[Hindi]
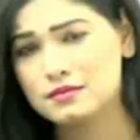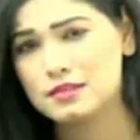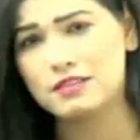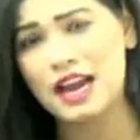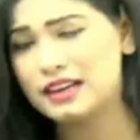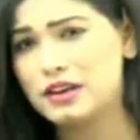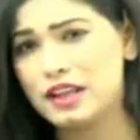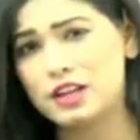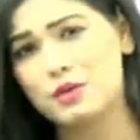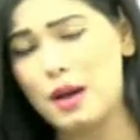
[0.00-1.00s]
कि फ्लैट नहीं मिल
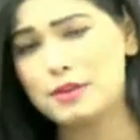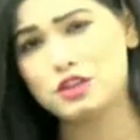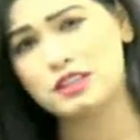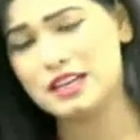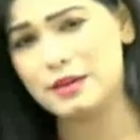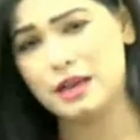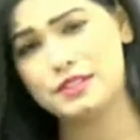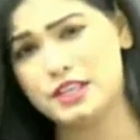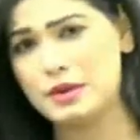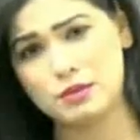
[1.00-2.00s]
रहा था लेकिन वहाँ पे चलते साइड में
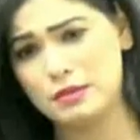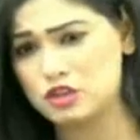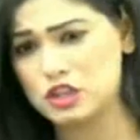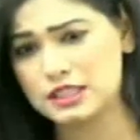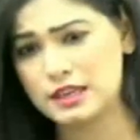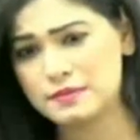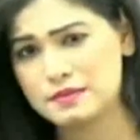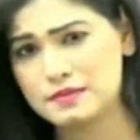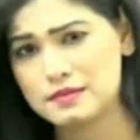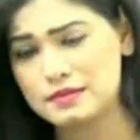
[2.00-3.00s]
वापस पे छह बजे सब कुछ बंद हो जाता है
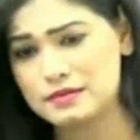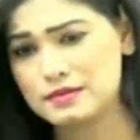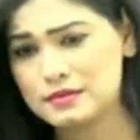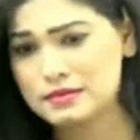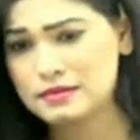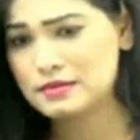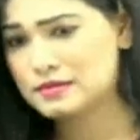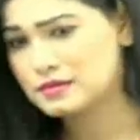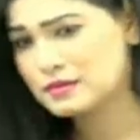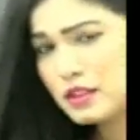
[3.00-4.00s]
हम्म
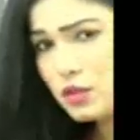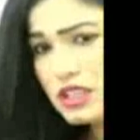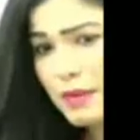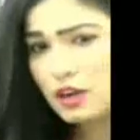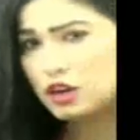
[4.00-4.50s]
थोड़ा सा पार्क